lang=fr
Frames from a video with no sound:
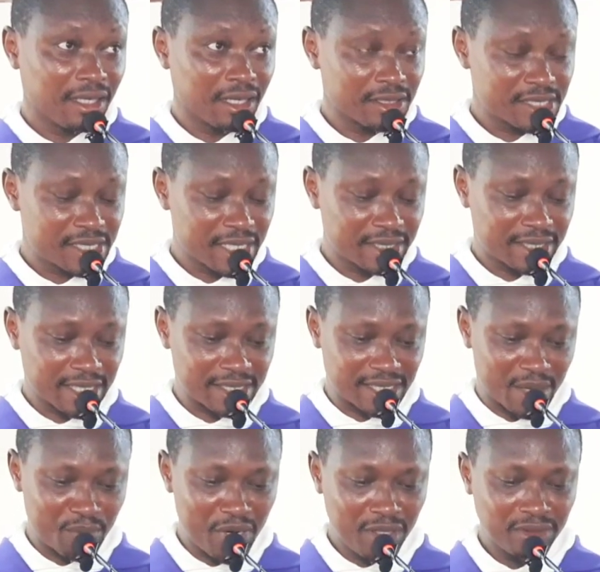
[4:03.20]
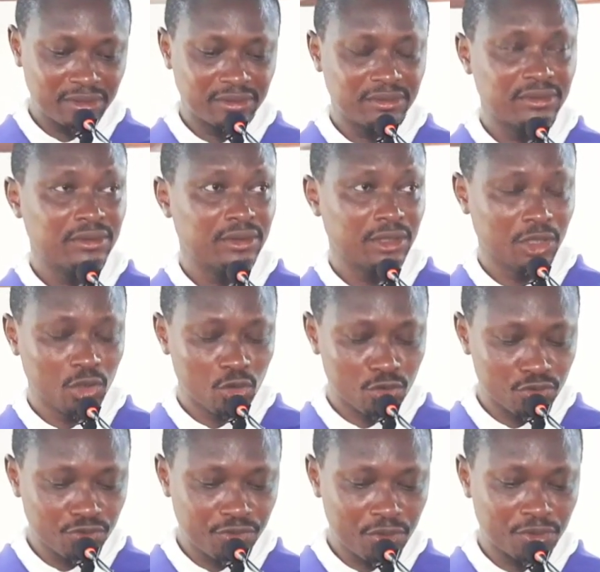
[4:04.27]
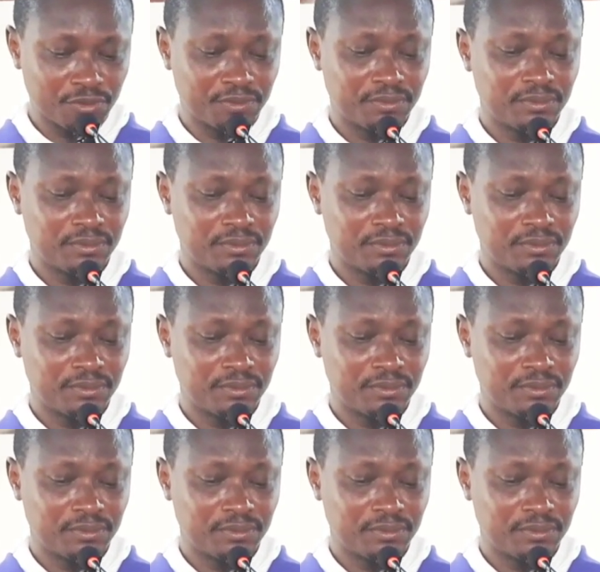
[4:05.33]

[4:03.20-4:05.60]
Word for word: l'Ancien Testament et le Nouveau.